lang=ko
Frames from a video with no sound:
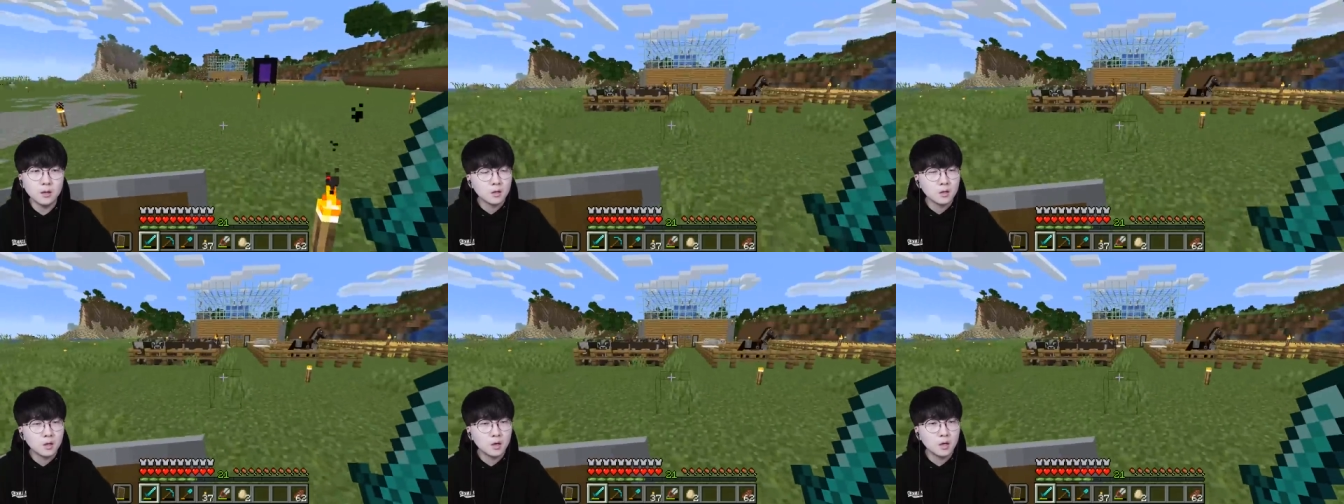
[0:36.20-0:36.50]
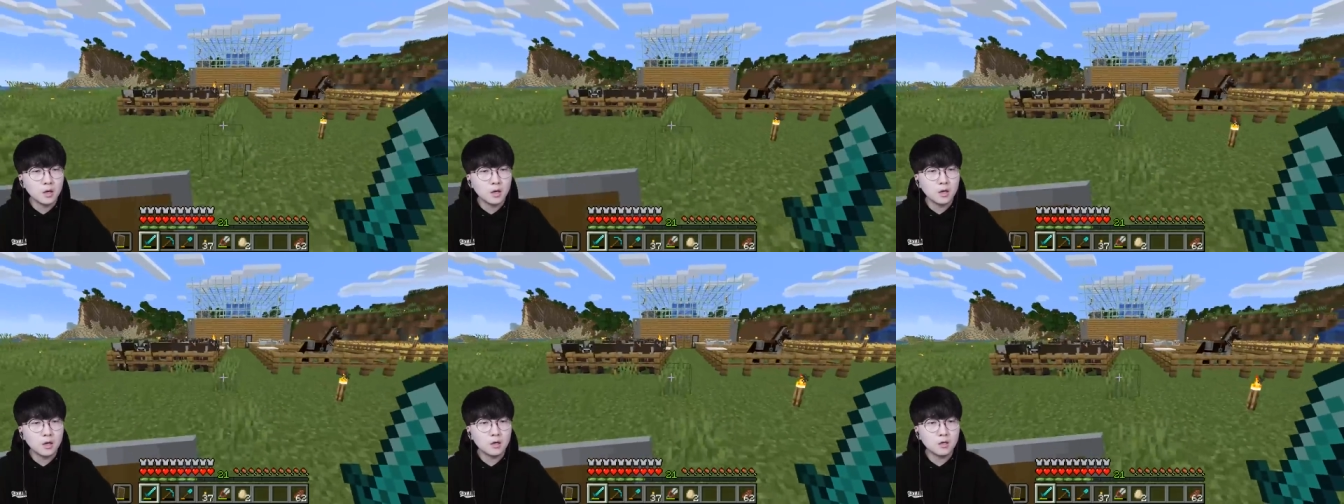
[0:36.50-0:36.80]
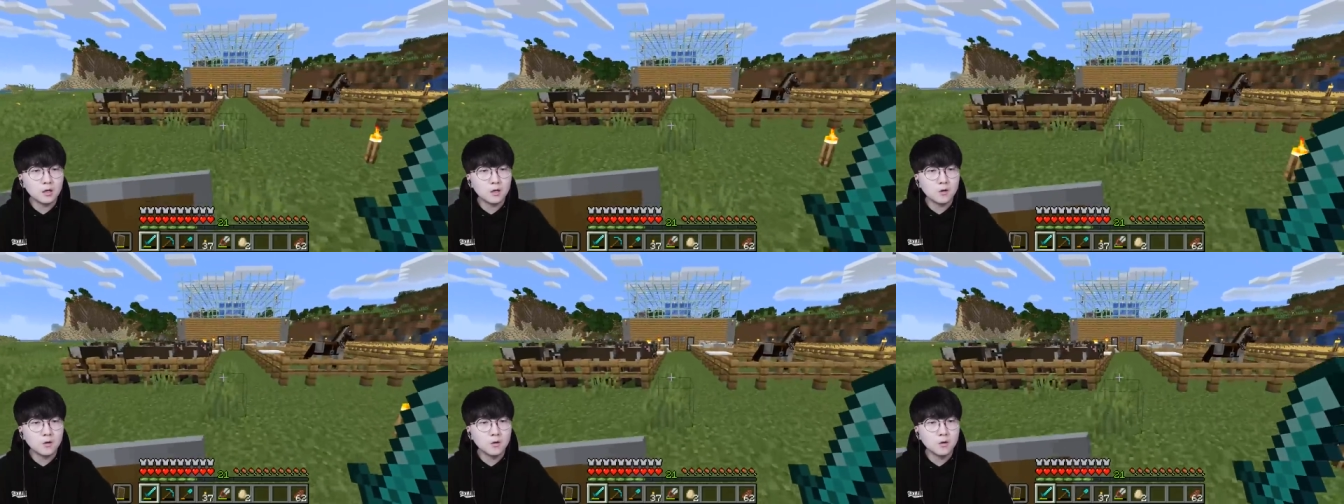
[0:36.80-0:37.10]
아
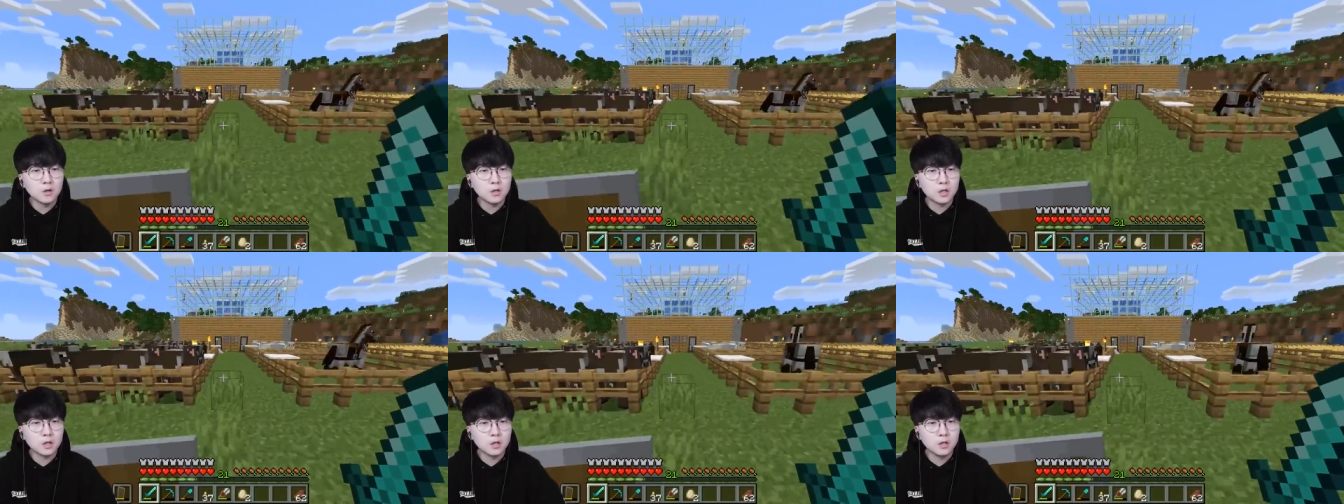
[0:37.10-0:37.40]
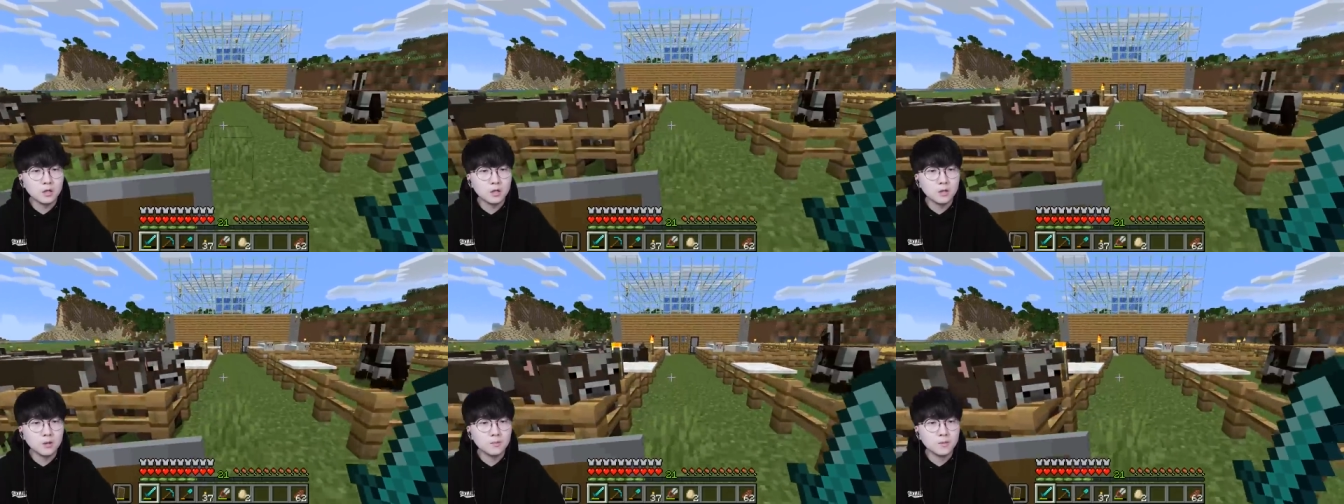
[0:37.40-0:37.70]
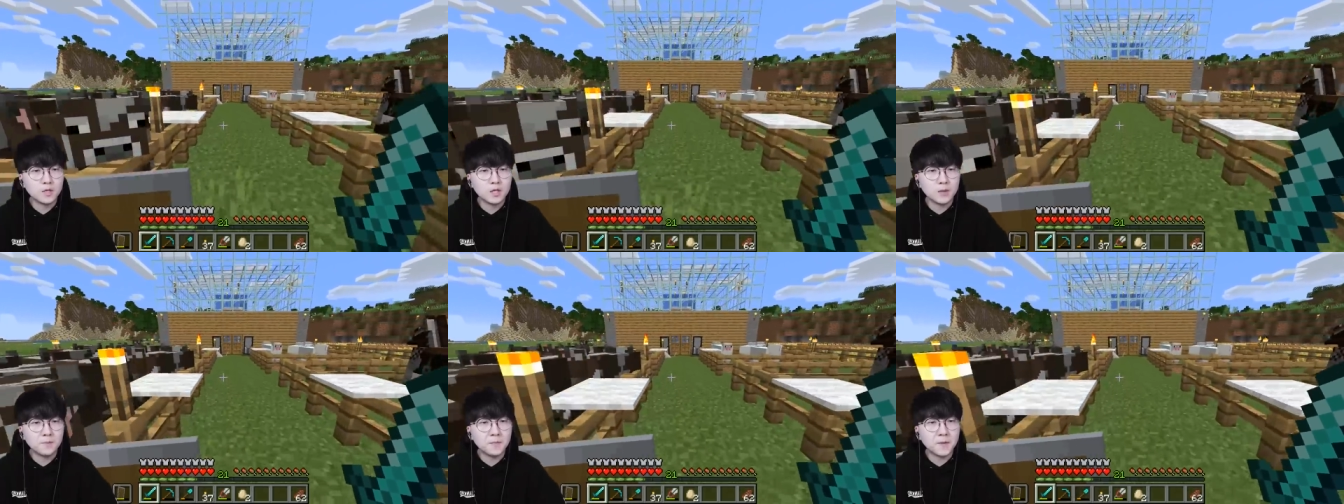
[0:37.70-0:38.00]
그리고 지금
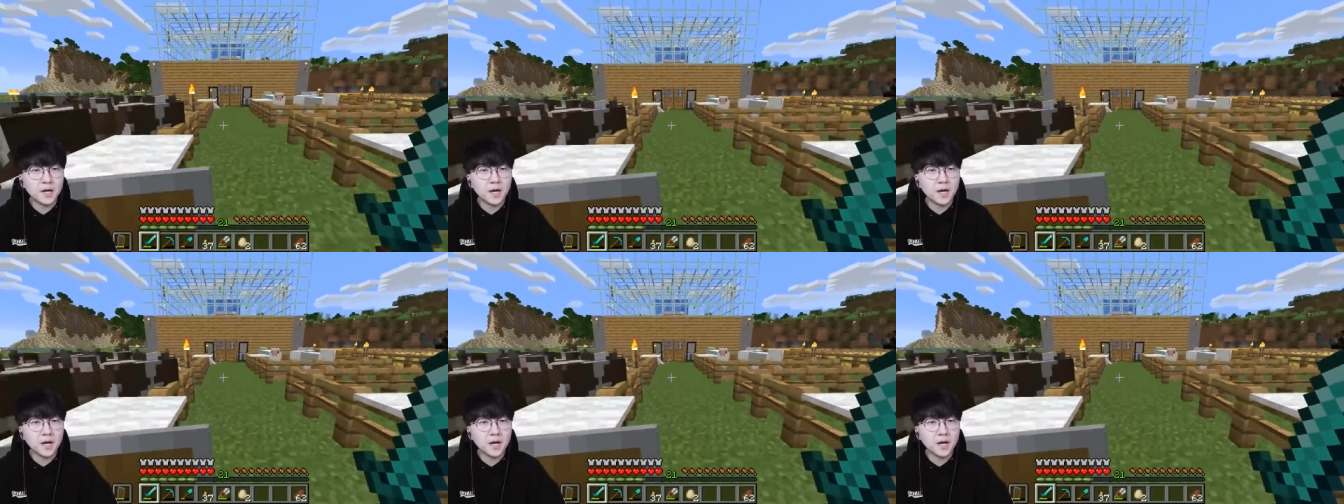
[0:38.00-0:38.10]
집